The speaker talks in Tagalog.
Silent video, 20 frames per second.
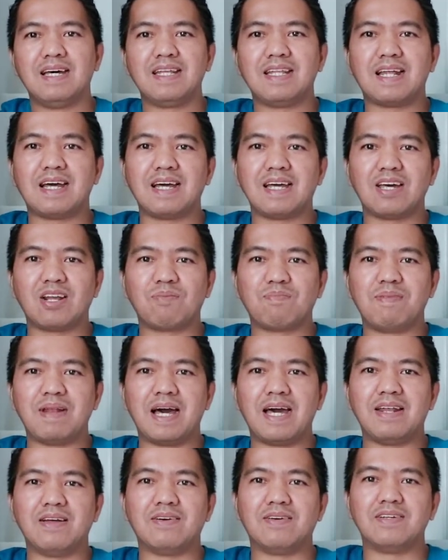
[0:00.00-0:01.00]
ng
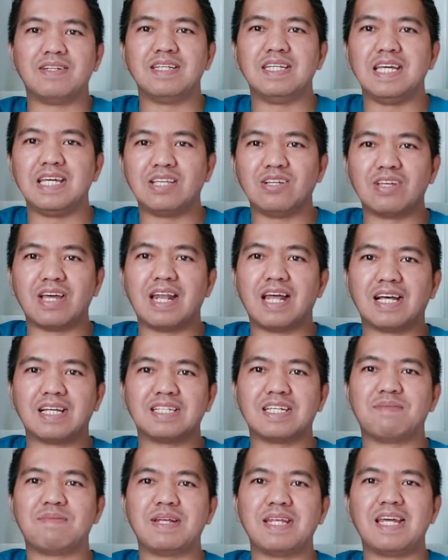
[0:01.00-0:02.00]
eroplano. Dito na lang
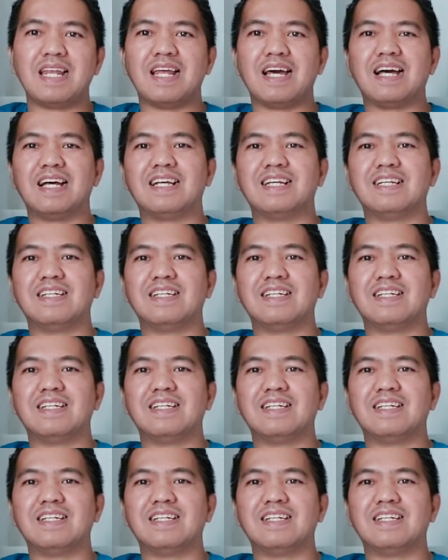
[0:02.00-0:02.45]
sa Manila.